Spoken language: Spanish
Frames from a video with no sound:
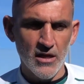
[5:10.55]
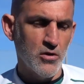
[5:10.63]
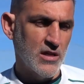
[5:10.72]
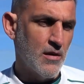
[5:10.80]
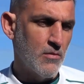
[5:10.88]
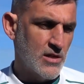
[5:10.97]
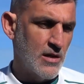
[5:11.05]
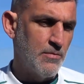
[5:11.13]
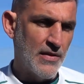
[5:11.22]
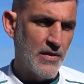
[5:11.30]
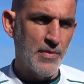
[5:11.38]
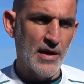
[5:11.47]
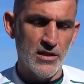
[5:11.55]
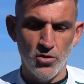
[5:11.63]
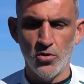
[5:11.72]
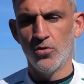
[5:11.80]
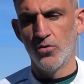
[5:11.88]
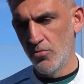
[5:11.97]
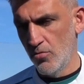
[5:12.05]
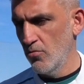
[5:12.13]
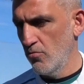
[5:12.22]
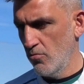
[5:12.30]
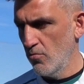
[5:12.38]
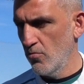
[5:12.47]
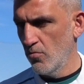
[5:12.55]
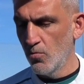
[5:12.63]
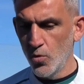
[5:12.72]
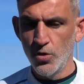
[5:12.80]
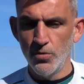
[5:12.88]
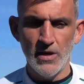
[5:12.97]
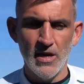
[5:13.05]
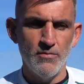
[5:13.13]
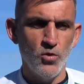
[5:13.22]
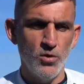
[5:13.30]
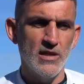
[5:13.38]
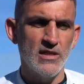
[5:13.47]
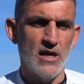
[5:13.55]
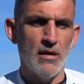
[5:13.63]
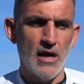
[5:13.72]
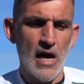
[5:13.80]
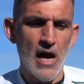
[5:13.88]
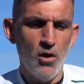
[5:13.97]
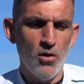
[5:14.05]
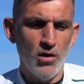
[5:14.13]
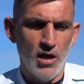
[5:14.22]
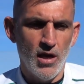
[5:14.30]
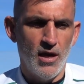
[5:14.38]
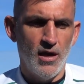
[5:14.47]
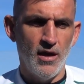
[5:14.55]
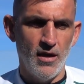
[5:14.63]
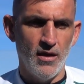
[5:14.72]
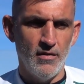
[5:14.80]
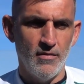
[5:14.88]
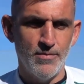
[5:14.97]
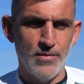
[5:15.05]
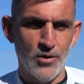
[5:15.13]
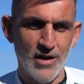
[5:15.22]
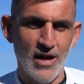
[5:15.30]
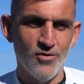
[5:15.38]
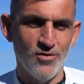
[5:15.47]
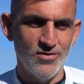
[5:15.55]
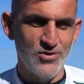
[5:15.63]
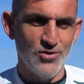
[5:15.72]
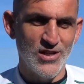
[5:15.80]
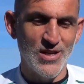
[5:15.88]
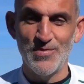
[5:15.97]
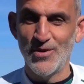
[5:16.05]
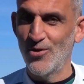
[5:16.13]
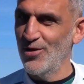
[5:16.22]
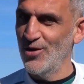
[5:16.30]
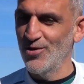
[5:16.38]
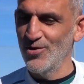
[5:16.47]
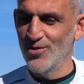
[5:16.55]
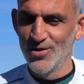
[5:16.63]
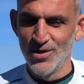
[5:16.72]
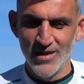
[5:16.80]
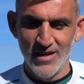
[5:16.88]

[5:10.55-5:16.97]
Creo que llevamos el plan de partido muy bien, muy bien trabajado, eh, pero claro, yo siempre lo digo, no.